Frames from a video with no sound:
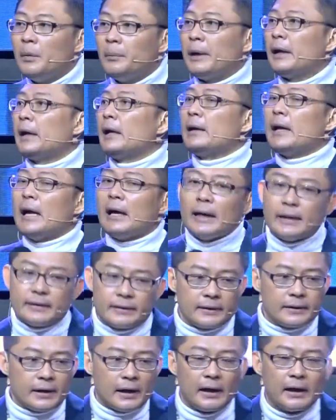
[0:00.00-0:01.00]
mereka nangis
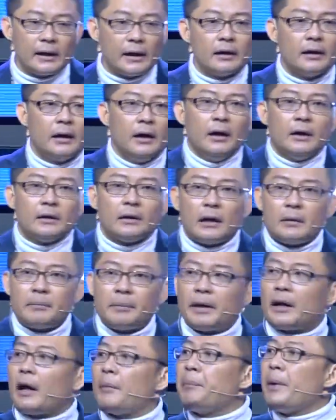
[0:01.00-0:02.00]
di sana dan dan
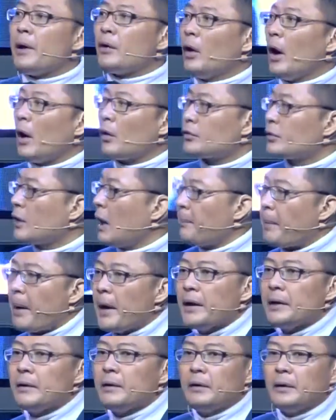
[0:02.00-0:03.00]
mereka bingung harus
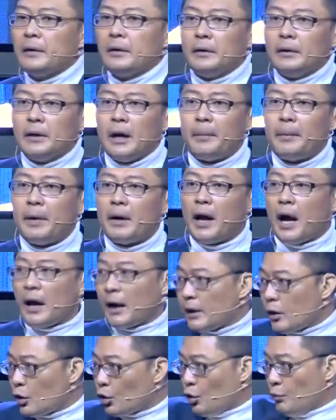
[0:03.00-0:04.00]
ngapain. Ya mereka
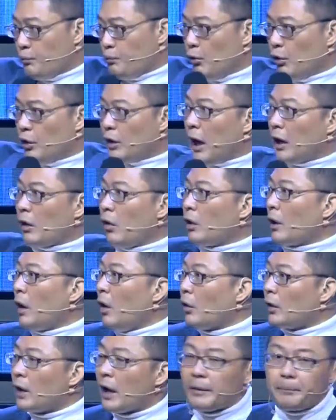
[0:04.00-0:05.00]
akhirnya kumpul dengan
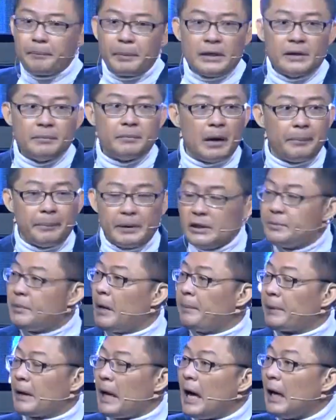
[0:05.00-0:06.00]
orang-orang
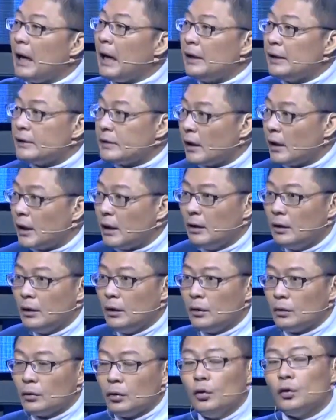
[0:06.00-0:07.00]
penyembah-penyembah berhala di sana.
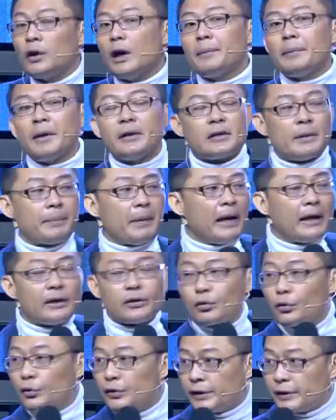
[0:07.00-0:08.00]
Dulu kan merasa paling
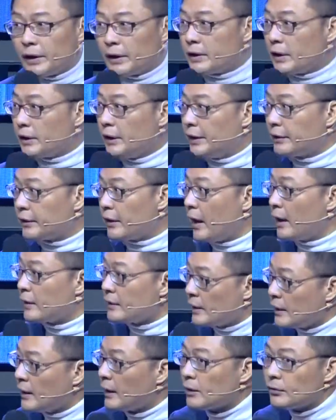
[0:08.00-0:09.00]
suci saja di Israel
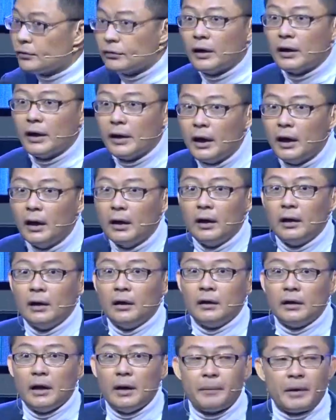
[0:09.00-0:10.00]
sana kan saudara ya.
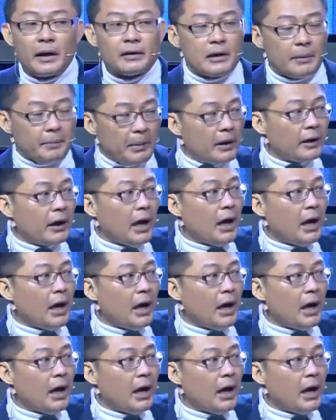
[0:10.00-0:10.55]
Ya merasa paling